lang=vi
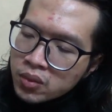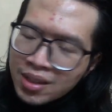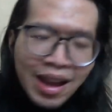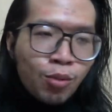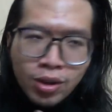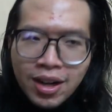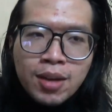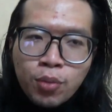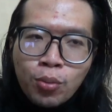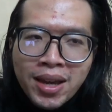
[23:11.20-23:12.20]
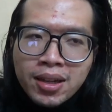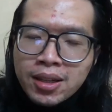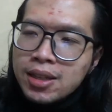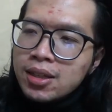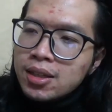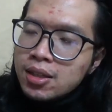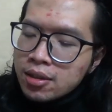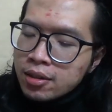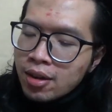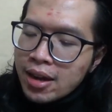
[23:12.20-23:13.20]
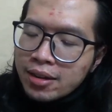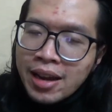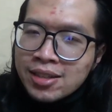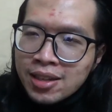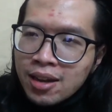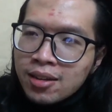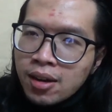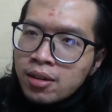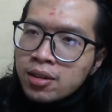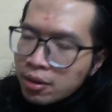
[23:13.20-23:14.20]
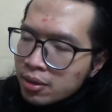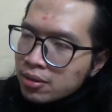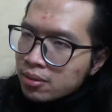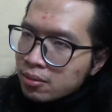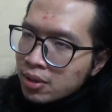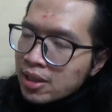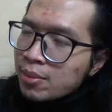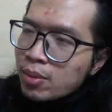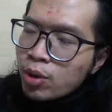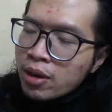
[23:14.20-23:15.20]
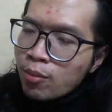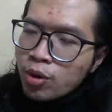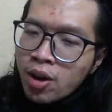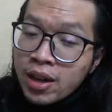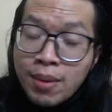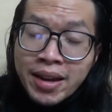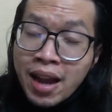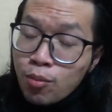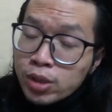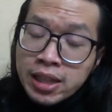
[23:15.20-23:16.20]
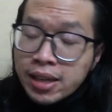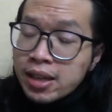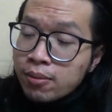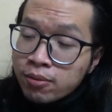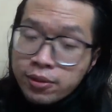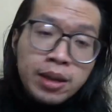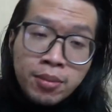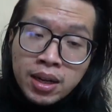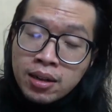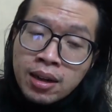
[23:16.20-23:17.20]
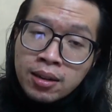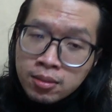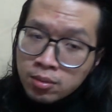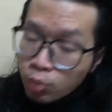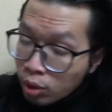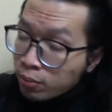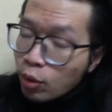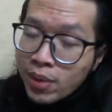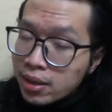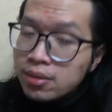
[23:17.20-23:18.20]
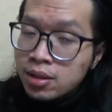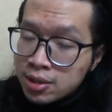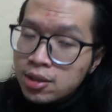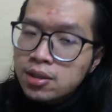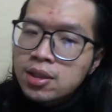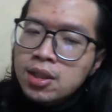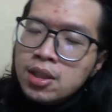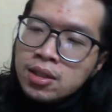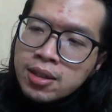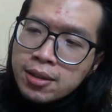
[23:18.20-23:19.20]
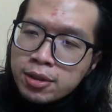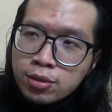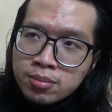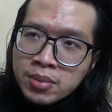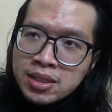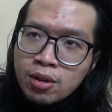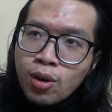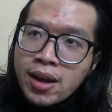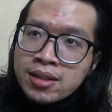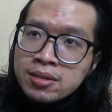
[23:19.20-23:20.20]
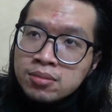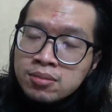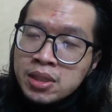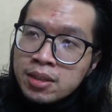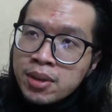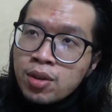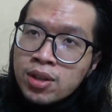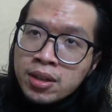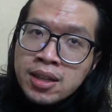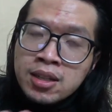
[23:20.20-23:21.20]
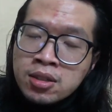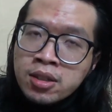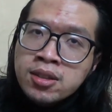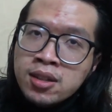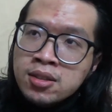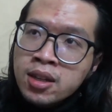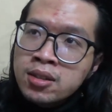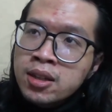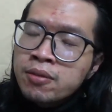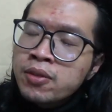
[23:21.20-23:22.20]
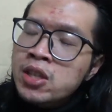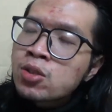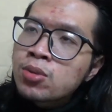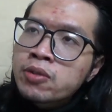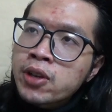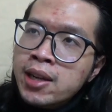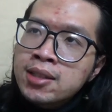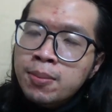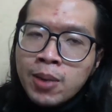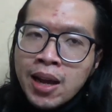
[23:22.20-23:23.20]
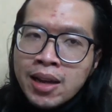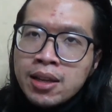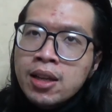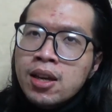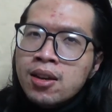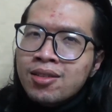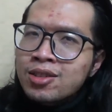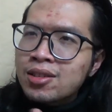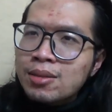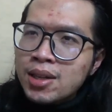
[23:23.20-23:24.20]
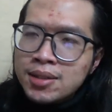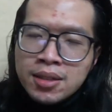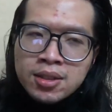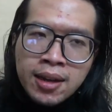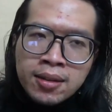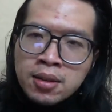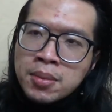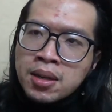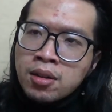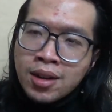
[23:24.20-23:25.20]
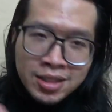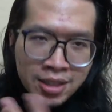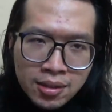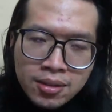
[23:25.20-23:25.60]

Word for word: làm Clay Pomet thì nó lại đa di năng hơn nhưng ý mình muốn đang muốn nói là các bạn đang muốn trải nghiệm về mặt là một con Pomet thực sự thì chúng mình sẽ loại mình sẽ bắt đầu liệt kê dần dần dần để ví dụ như first hand supply thì nó giữ nếp rất là chắc chắn nhưng mà nó lại zit